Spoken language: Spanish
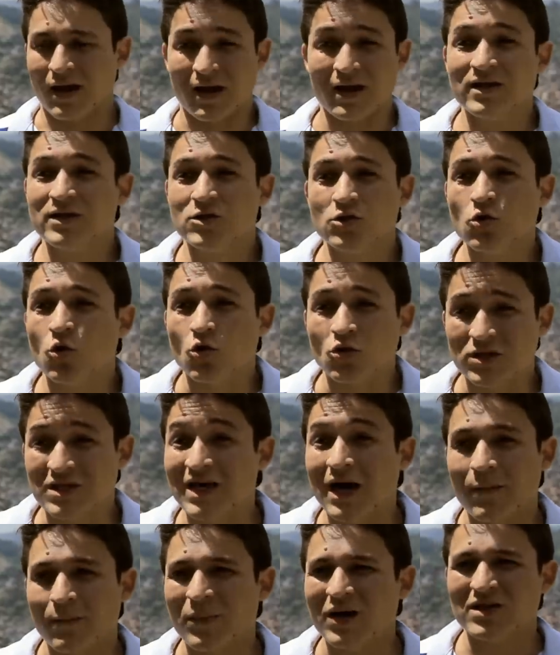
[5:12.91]
esto
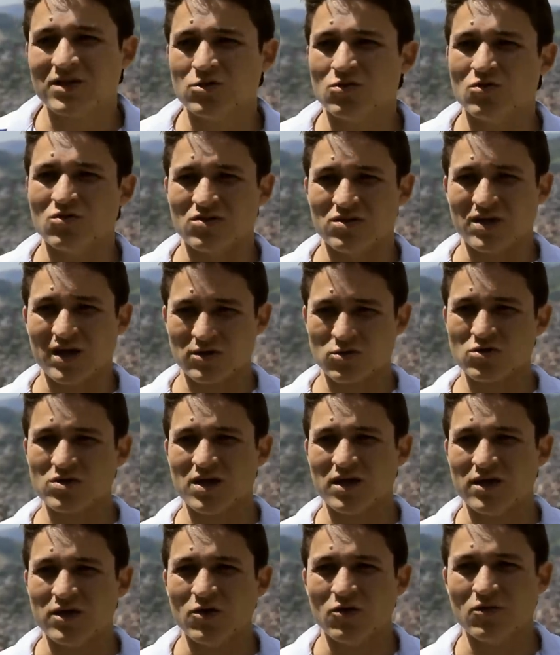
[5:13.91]
ya pasó, ya
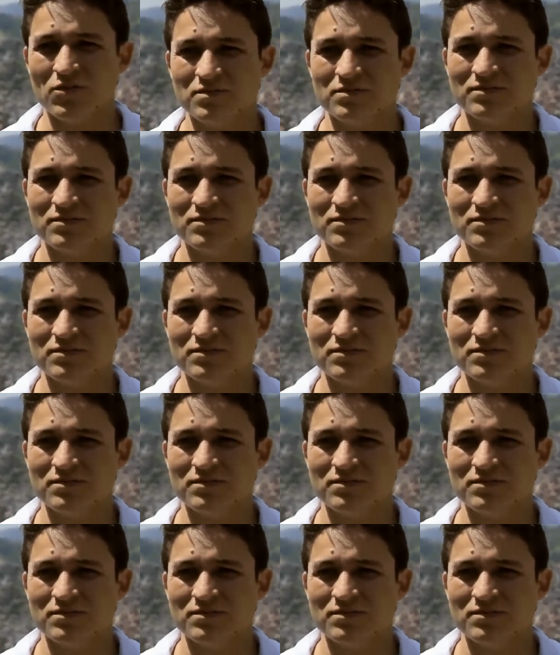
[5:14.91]
sucedió.